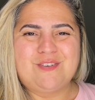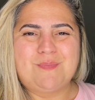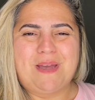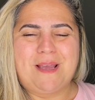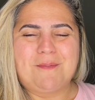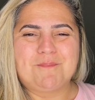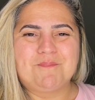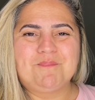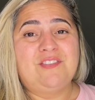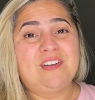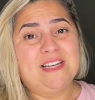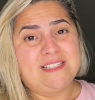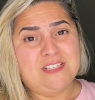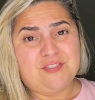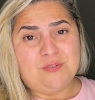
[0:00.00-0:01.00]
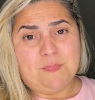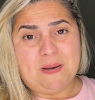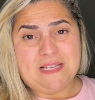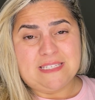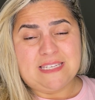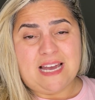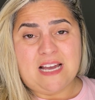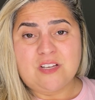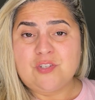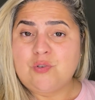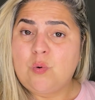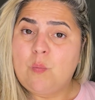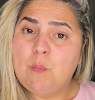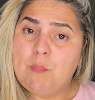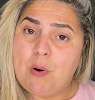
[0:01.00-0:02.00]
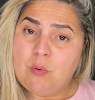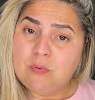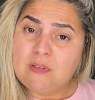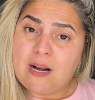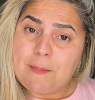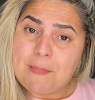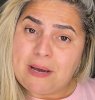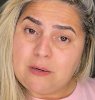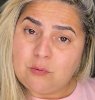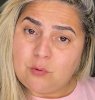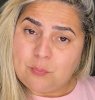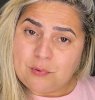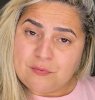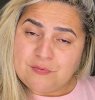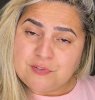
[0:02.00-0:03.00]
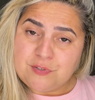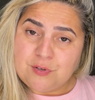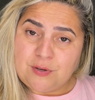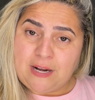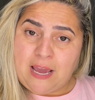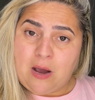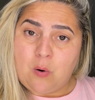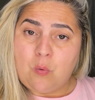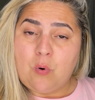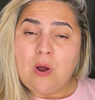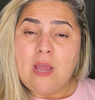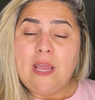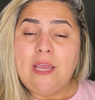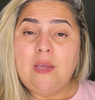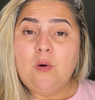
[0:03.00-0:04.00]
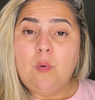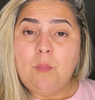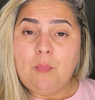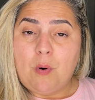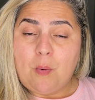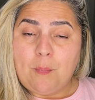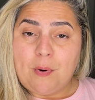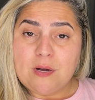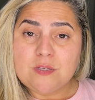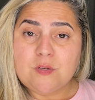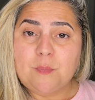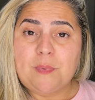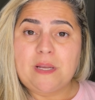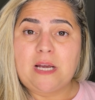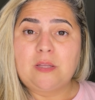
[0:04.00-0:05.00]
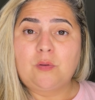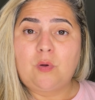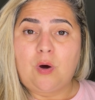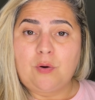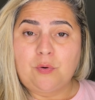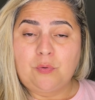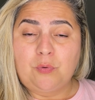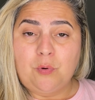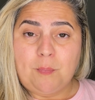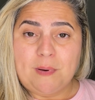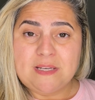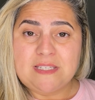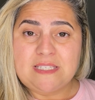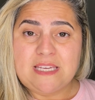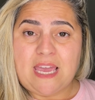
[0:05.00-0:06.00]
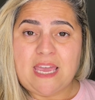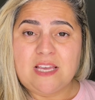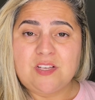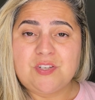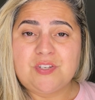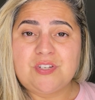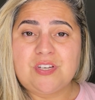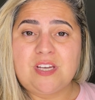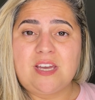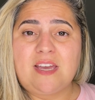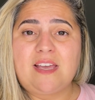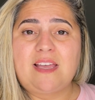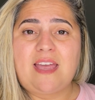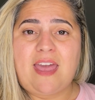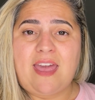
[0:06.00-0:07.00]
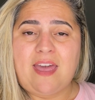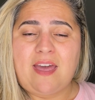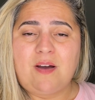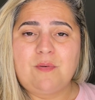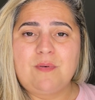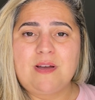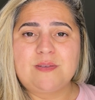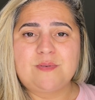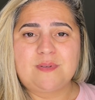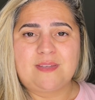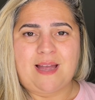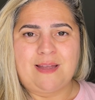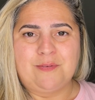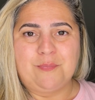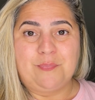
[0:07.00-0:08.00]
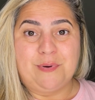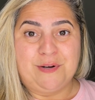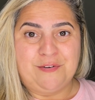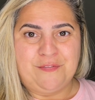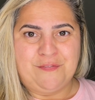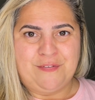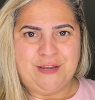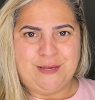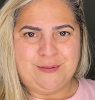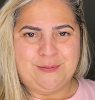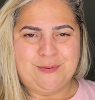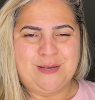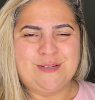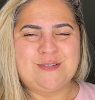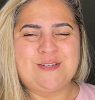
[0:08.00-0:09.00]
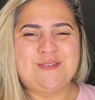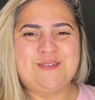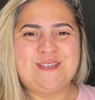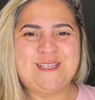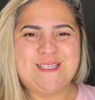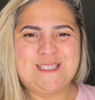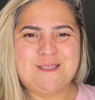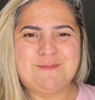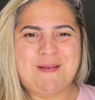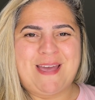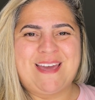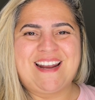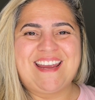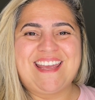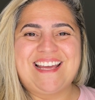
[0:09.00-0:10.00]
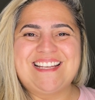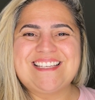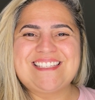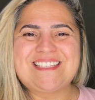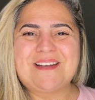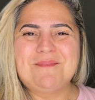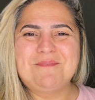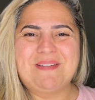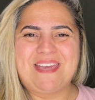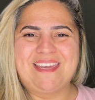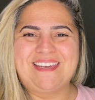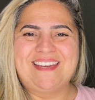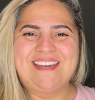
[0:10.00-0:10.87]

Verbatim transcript: bem. Diga-se de passagem, um bom trabalho do profissional e um bom pós-operatório do paciente é o resultado perfeito que a gente espera e eles também.